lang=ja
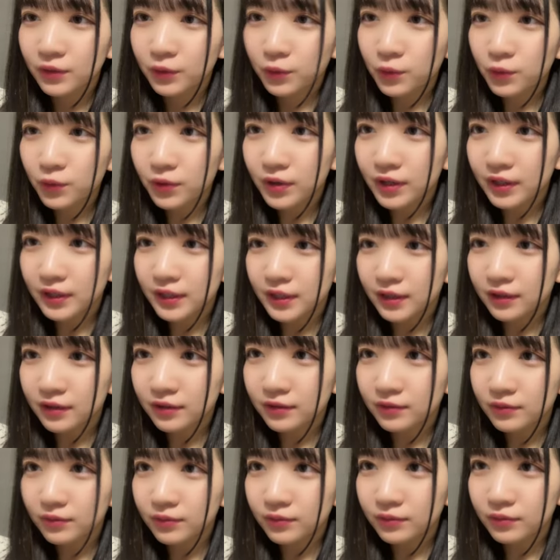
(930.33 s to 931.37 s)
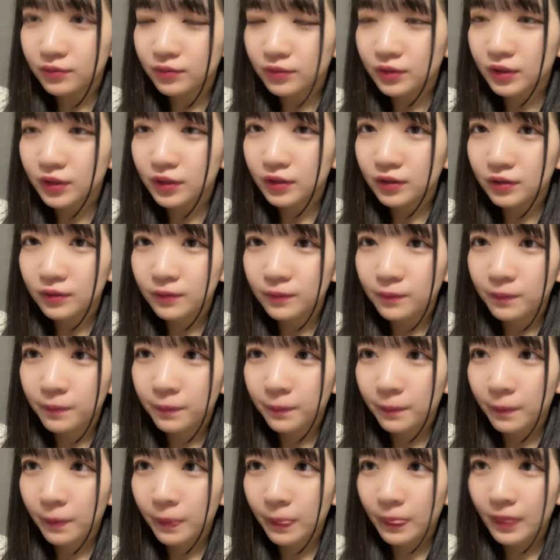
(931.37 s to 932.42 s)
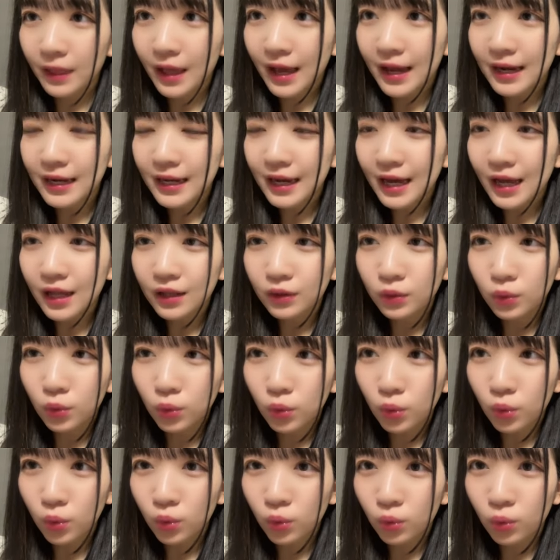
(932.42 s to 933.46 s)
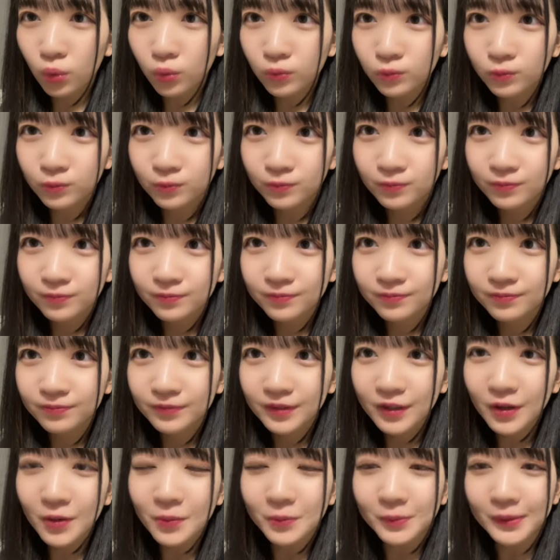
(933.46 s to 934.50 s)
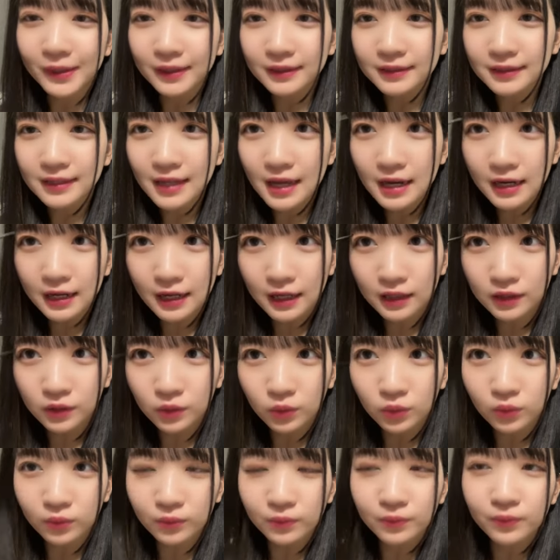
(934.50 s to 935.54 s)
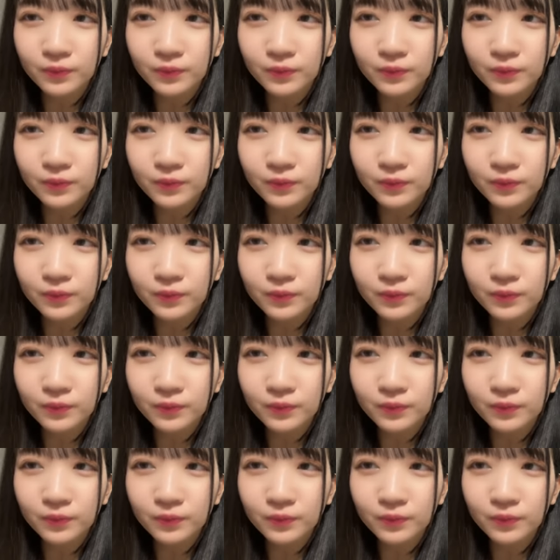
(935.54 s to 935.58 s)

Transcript: 豪華だ本当にありがとう今日もたくさんありがとう